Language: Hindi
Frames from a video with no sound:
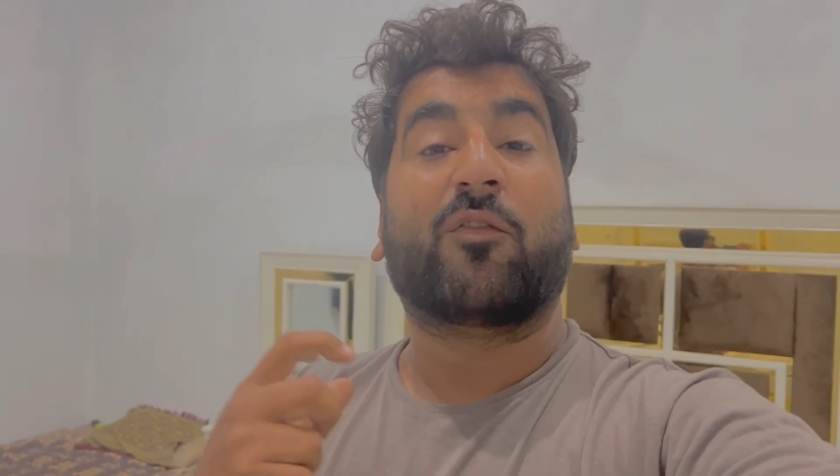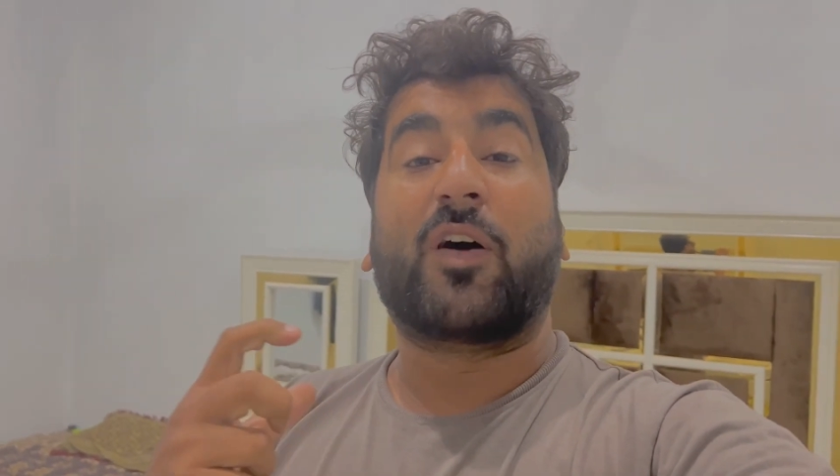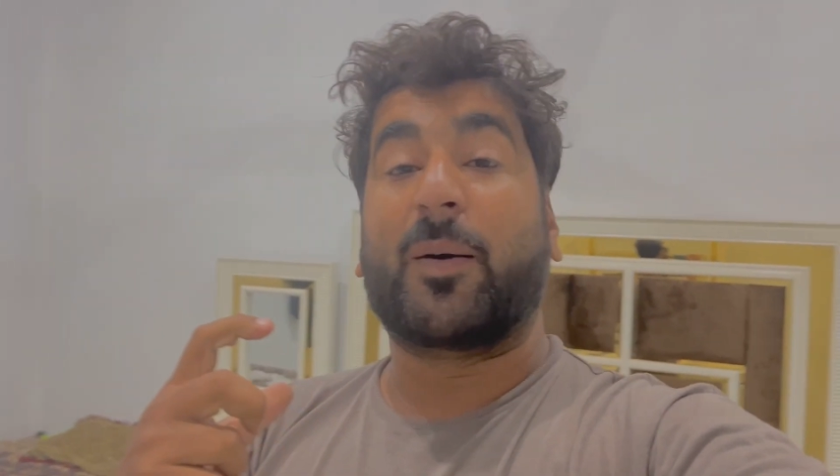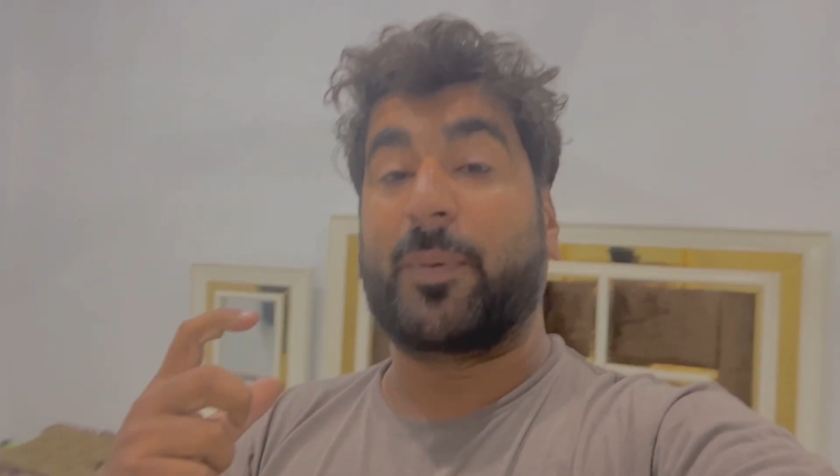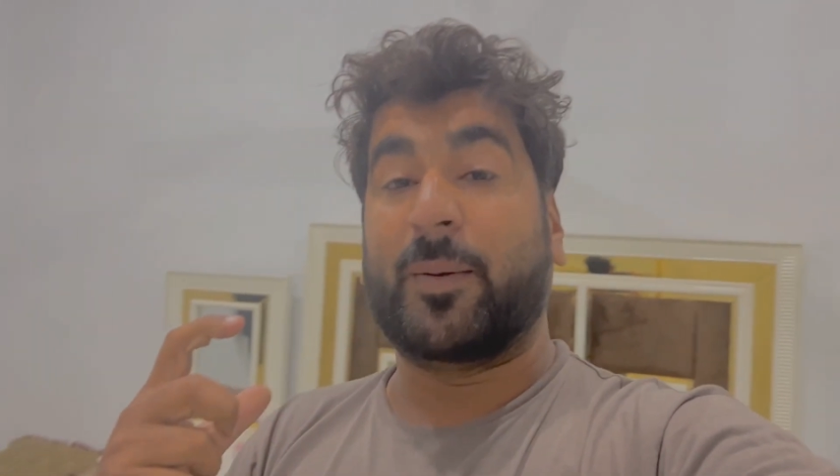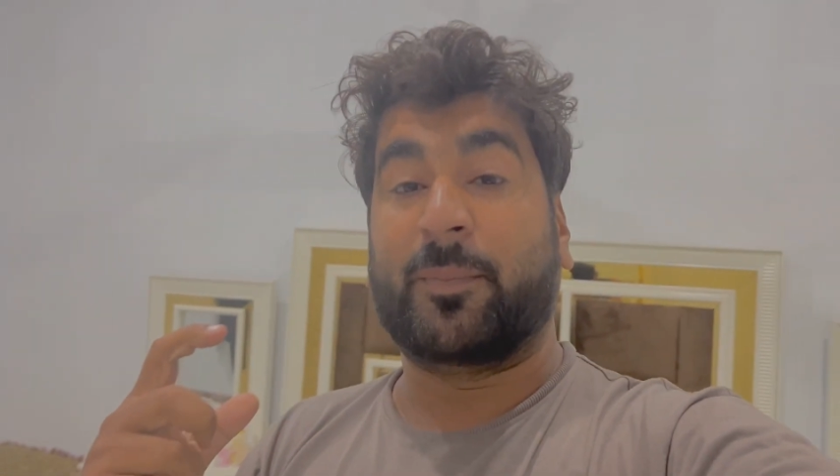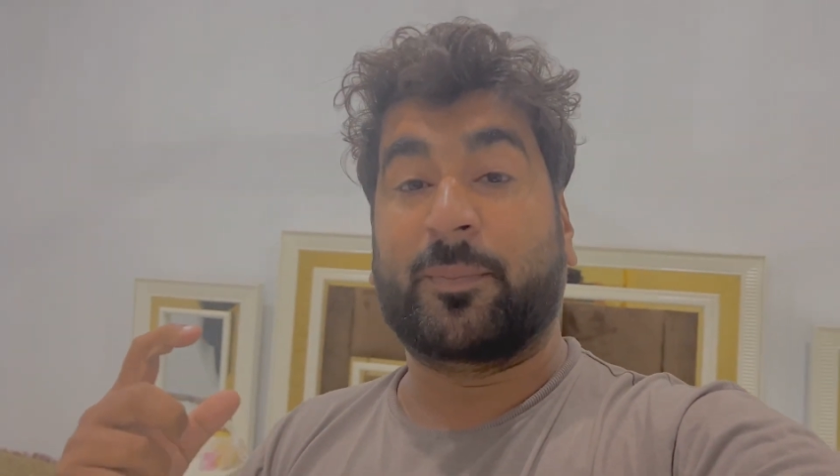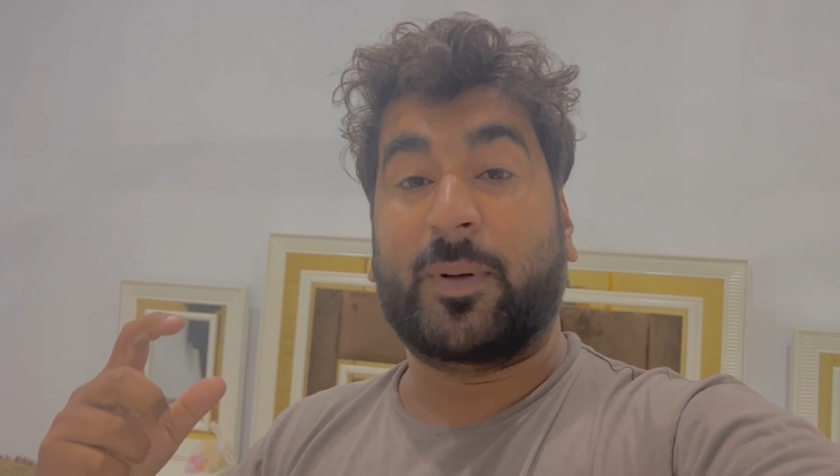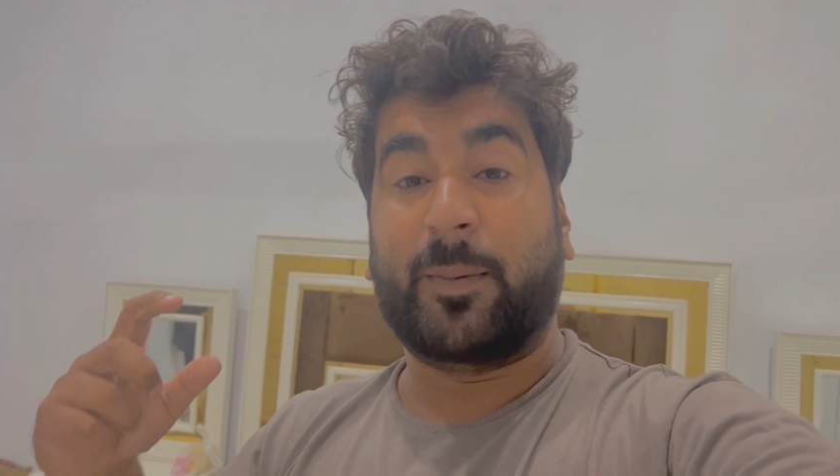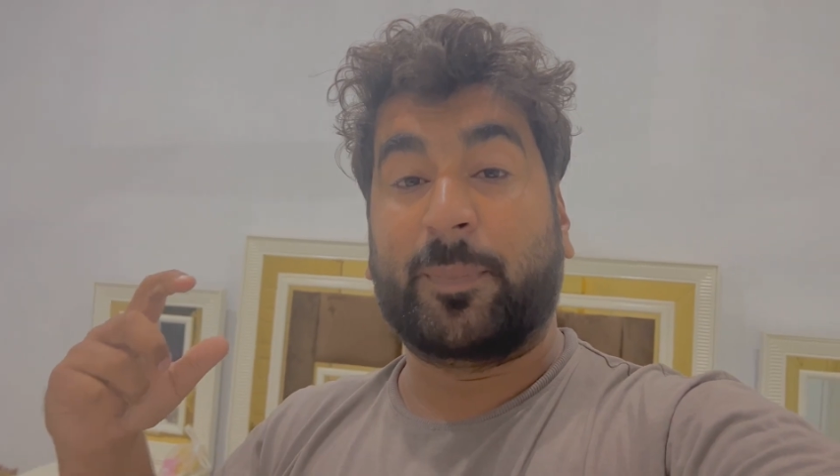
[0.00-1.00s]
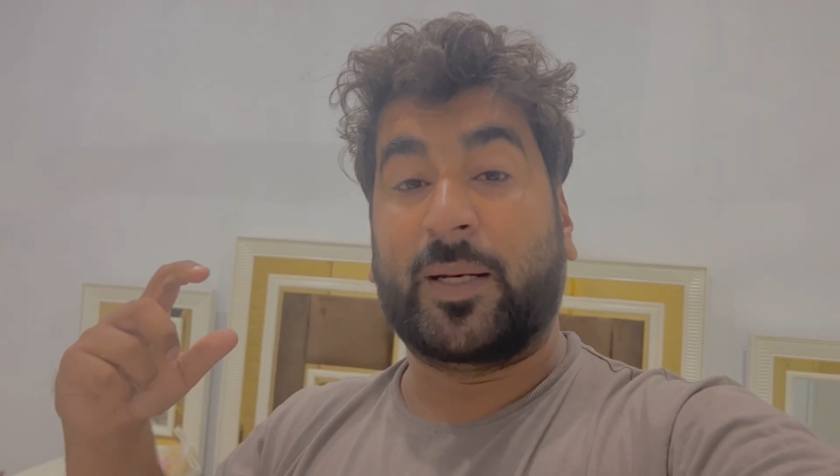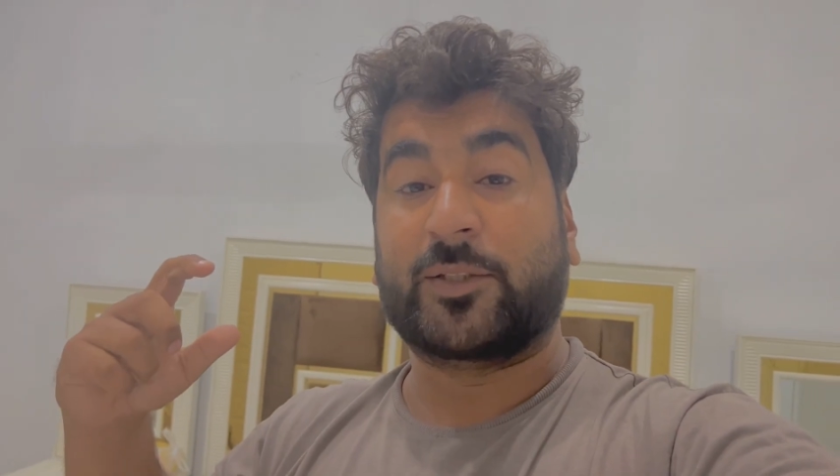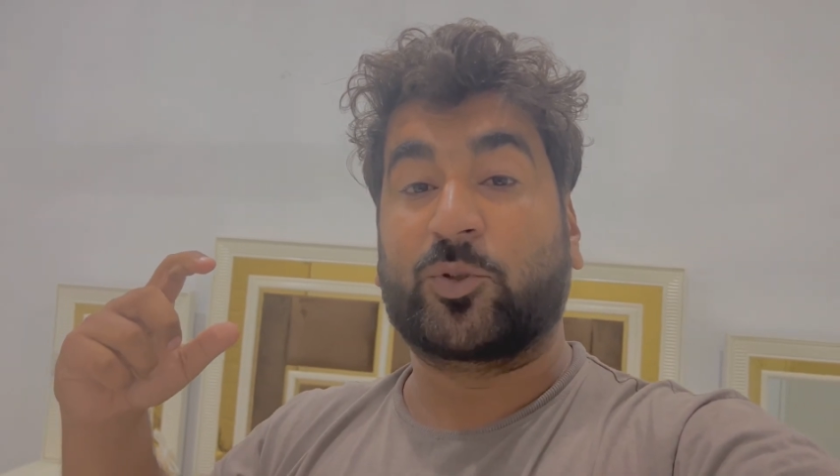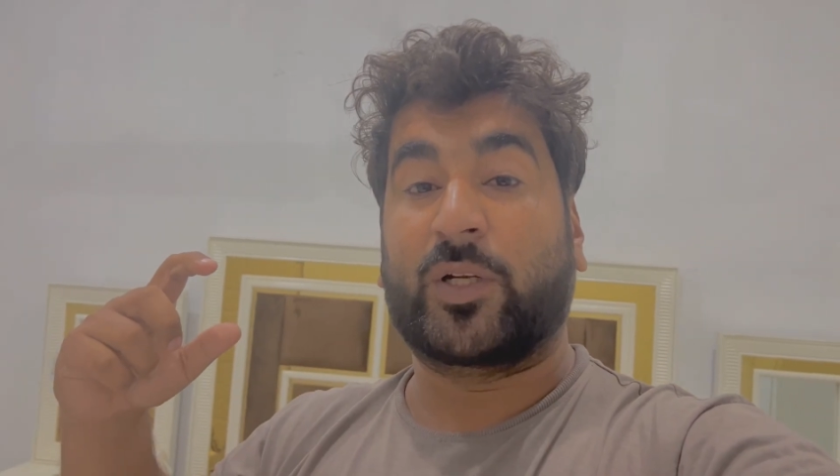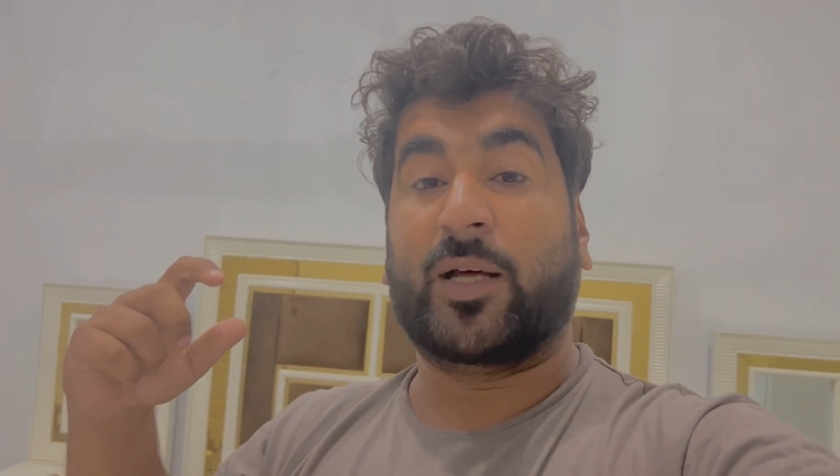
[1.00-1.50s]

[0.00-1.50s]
वहाँ पे हम अपना जो है